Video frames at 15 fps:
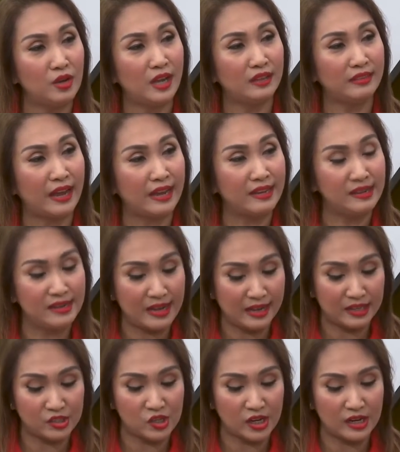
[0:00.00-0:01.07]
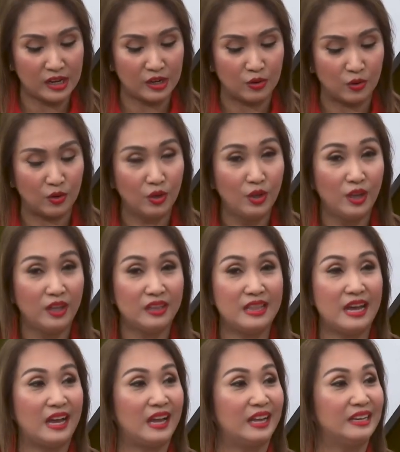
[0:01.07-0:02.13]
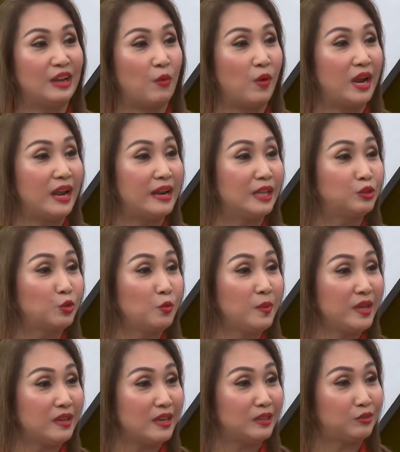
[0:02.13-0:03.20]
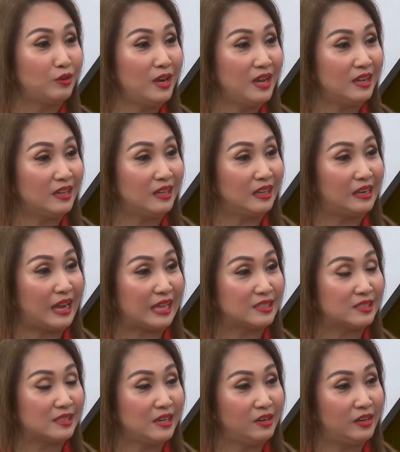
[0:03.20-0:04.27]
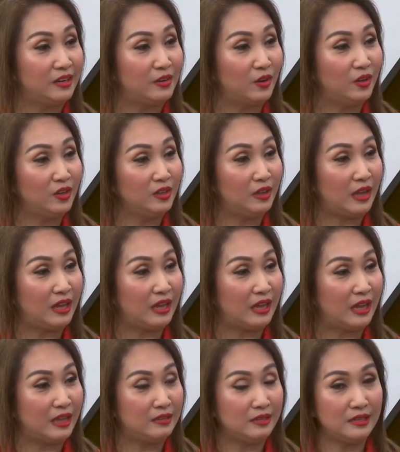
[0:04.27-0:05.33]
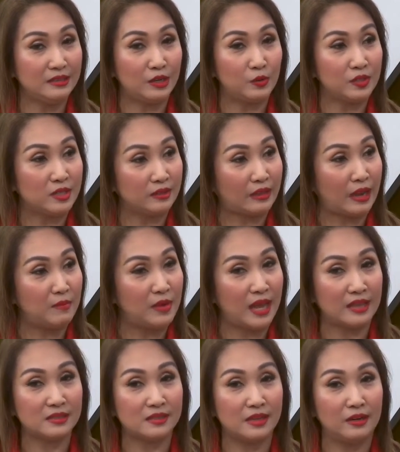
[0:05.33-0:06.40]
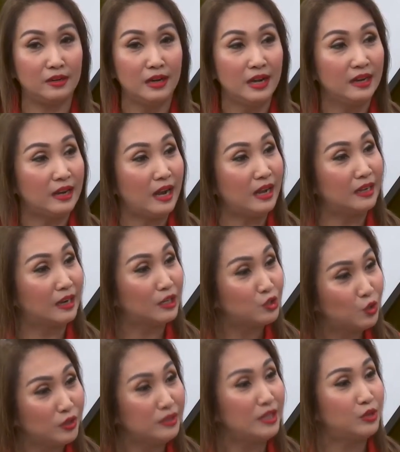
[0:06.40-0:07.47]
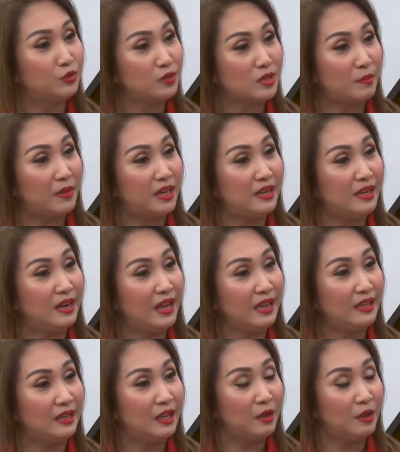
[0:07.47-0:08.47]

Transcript: nga dahil nga dyan, ano, na nawala ng tubig. Ito lang, Oo. last year, no? Uh, I think there was a time last year na nagrasyon dito sa Manila. Oo,